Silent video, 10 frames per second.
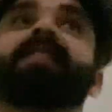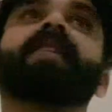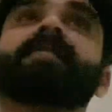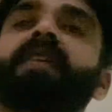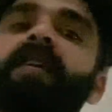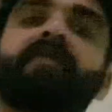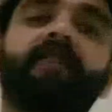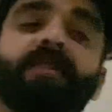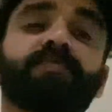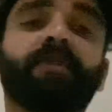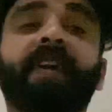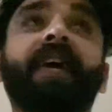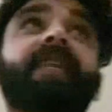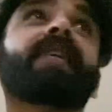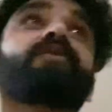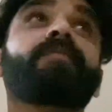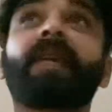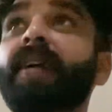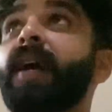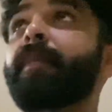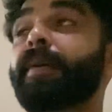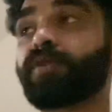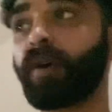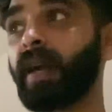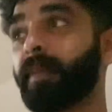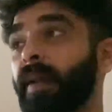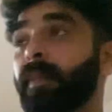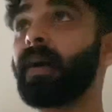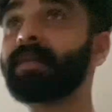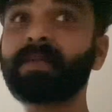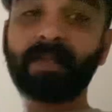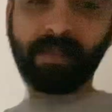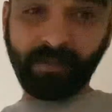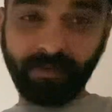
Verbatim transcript: अच्छा फ्रेंड्स मुझे कह रही है कि तुमने यहाँ पे सोना है मेरे पास